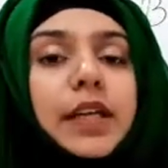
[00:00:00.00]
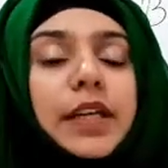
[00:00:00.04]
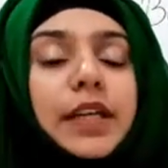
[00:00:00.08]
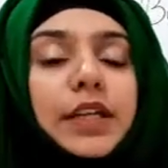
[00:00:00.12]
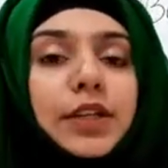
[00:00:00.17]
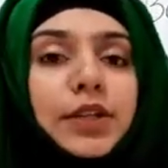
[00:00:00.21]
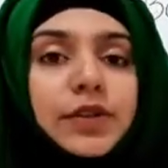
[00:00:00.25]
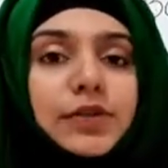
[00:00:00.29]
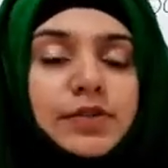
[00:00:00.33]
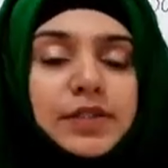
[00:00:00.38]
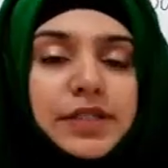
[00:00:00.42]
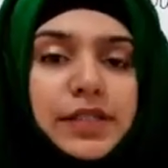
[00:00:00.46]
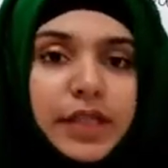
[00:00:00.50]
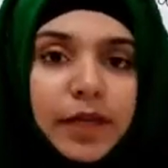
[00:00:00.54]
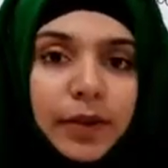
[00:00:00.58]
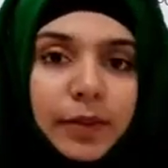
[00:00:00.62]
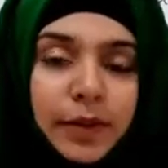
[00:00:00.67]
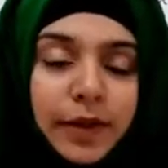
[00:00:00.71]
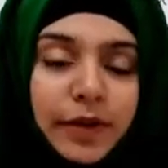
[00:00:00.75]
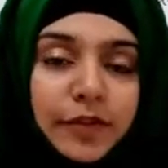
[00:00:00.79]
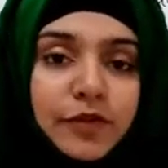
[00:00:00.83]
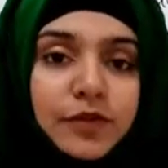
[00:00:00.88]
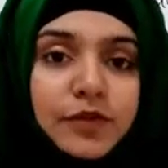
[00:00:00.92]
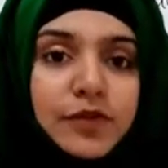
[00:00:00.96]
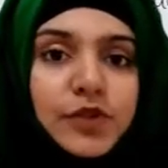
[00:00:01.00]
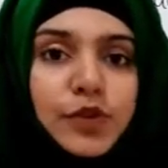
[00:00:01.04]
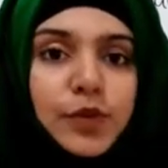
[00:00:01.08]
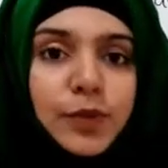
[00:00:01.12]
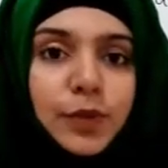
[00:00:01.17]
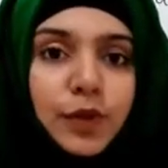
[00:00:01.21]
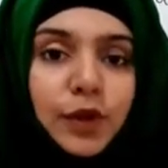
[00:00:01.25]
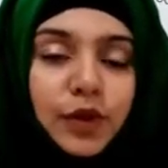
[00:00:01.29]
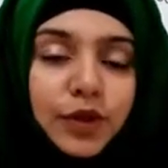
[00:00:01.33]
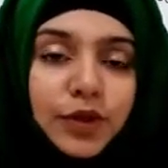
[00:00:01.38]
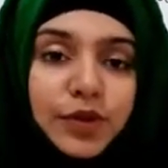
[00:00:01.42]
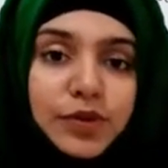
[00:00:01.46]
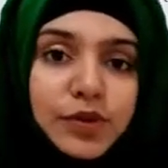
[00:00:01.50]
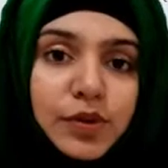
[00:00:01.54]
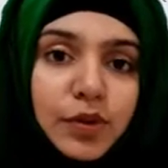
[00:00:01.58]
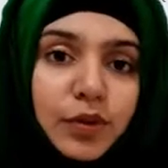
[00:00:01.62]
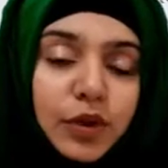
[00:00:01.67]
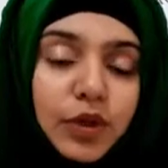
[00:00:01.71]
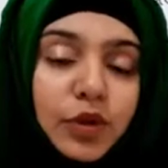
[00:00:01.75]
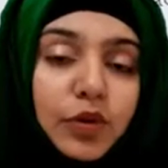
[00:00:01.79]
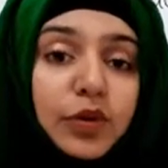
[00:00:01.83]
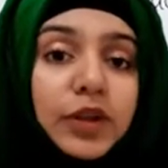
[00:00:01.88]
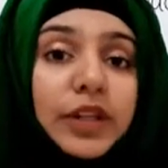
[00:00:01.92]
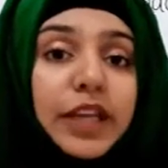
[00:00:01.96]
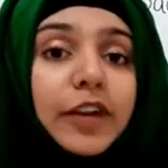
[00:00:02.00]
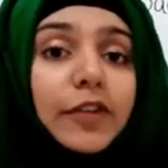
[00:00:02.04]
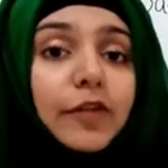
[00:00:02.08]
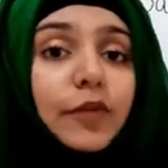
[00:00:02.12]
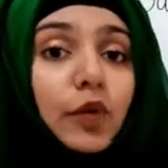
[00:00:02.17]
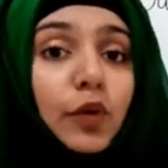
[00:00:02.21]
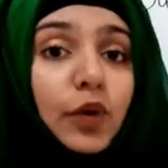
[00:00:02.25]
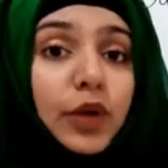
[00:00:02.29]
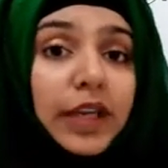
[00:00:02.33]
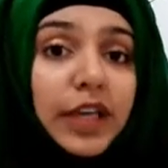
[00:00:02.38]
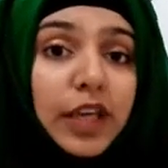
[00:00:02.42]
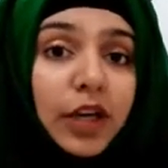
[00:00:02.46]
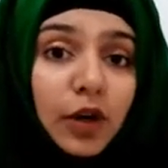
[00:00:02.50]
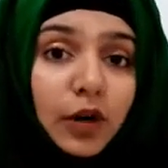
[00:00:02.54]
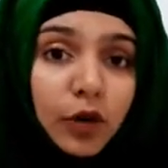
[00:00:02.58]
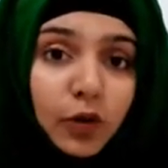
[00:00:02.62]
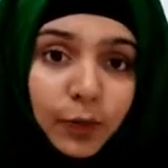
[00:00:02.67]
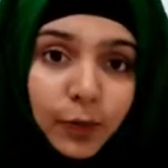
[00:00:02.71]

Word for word: इंड्यूस्ड ईएमएफ जो प्रोड्यूस हो रही होती है वही